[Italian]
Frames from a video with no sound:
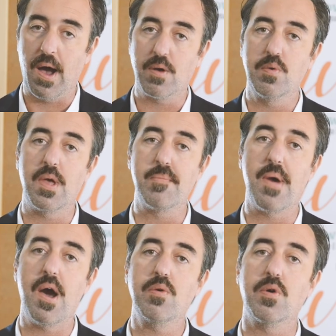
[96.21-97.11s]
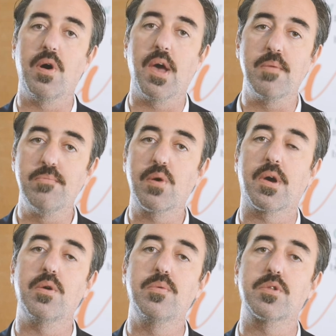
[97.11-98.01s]
Auguri a Mauro e in
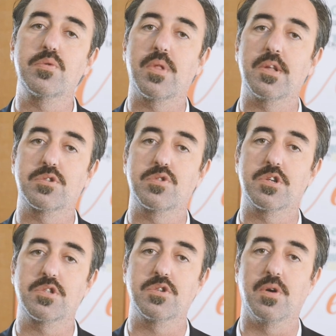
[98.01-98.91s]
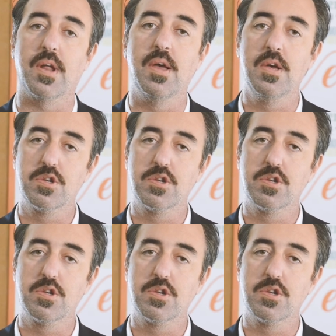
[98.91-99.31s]
bocca al lupo a tutta l'associazione.